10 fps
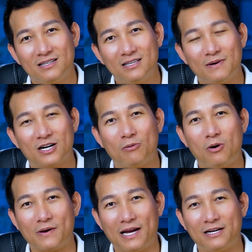nhưng mà rồi
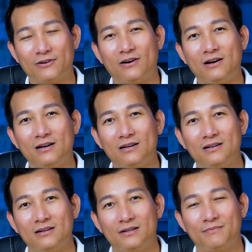một ngày nào đó
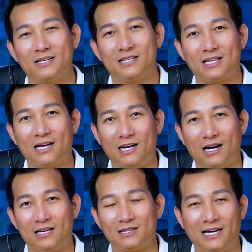mình sẽ thấy
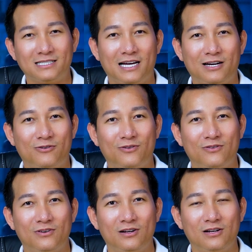rằng là tại sao
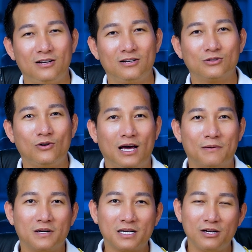tôi
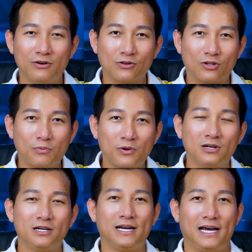làm rất nhiều điều tốt cho
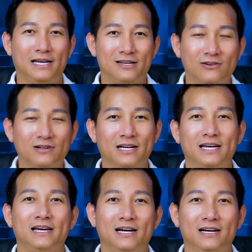người này cho người
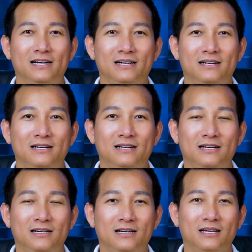kia
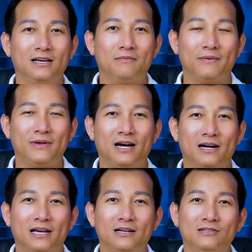nhưng mà
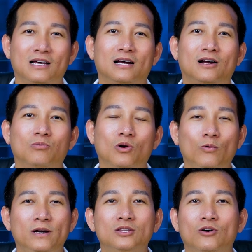giờ đây người ta không có
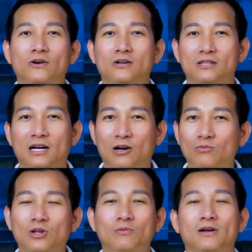quý tôi người ta
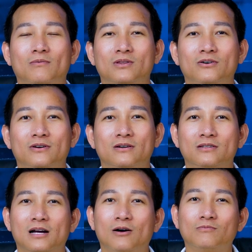không tôn trọng tôi
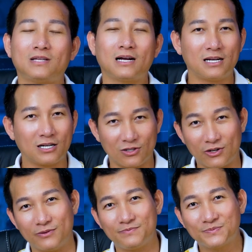người ta không tăng chức cho tôi